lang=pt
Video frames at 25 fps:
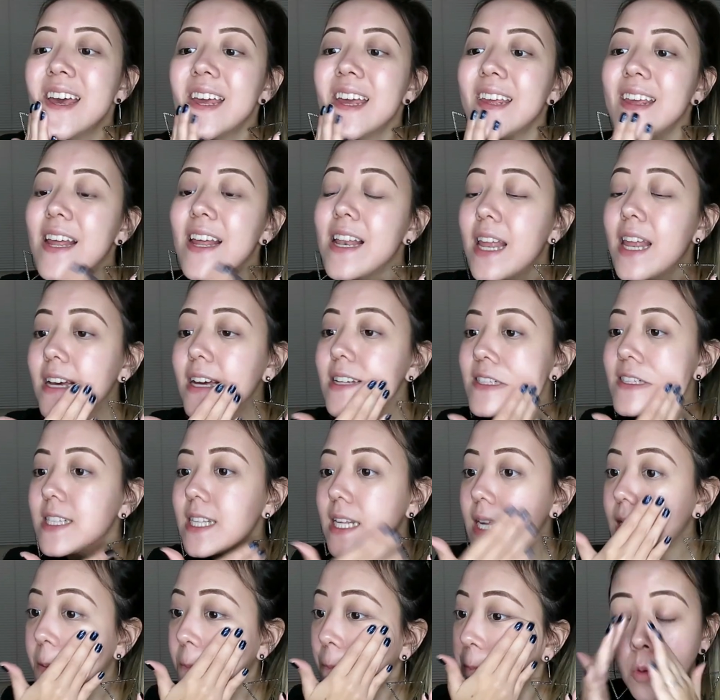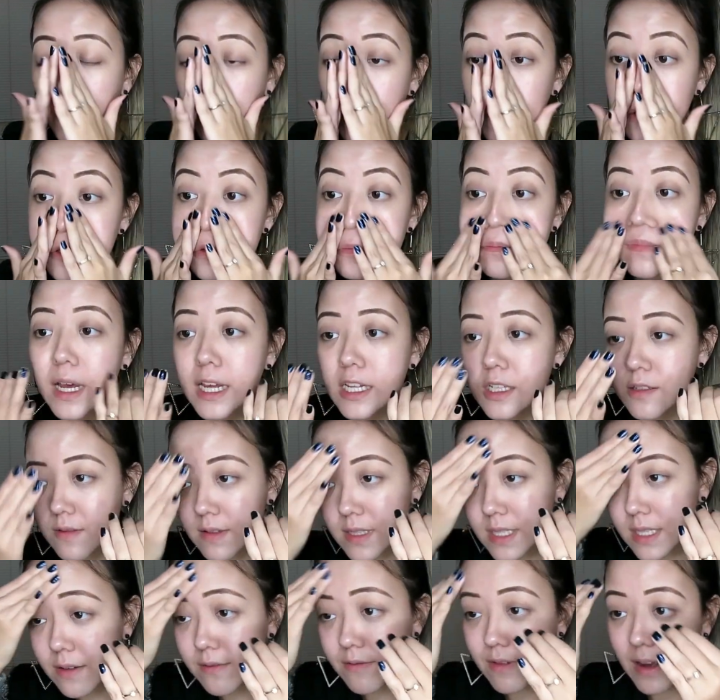E ele é assim, quanto mais
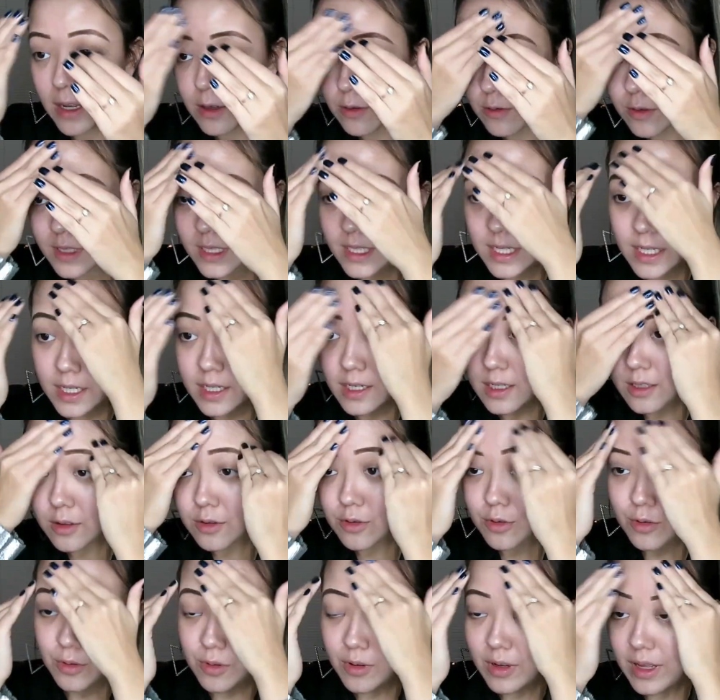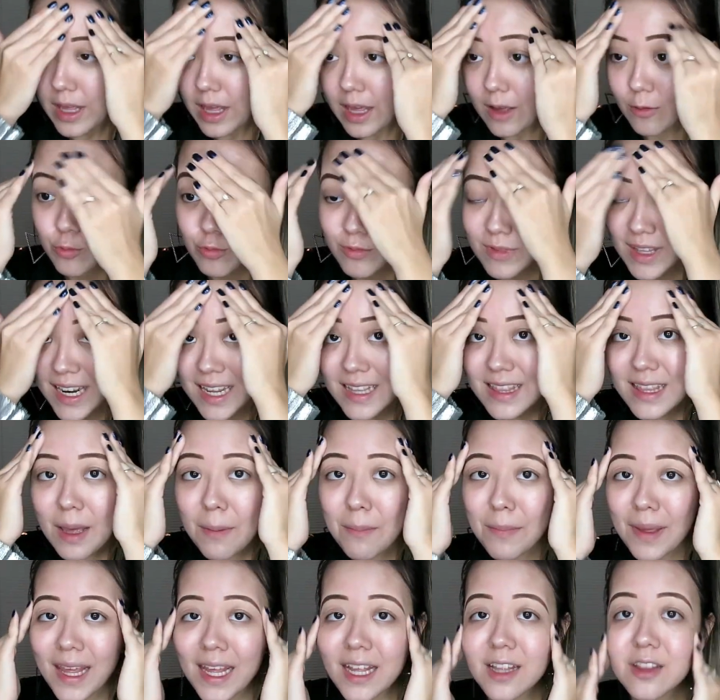você vai usando, é um
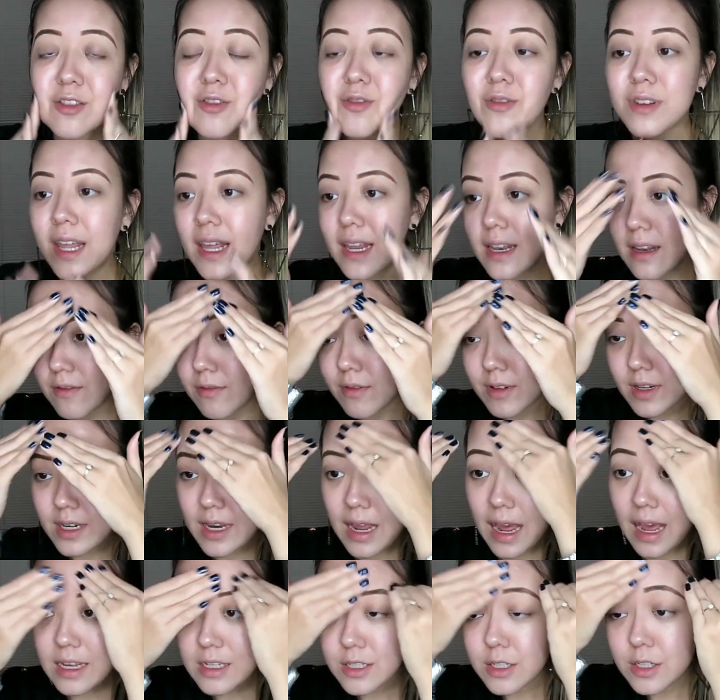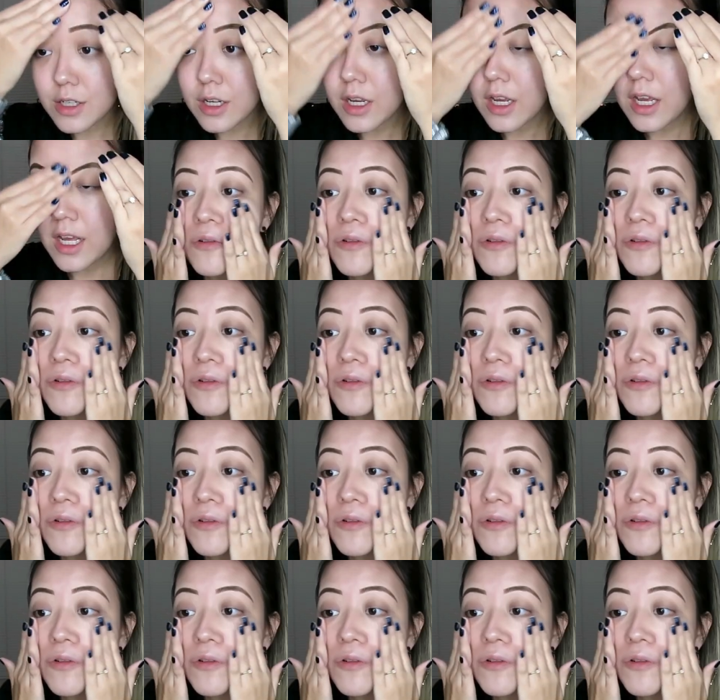tratamento, né, na verdade.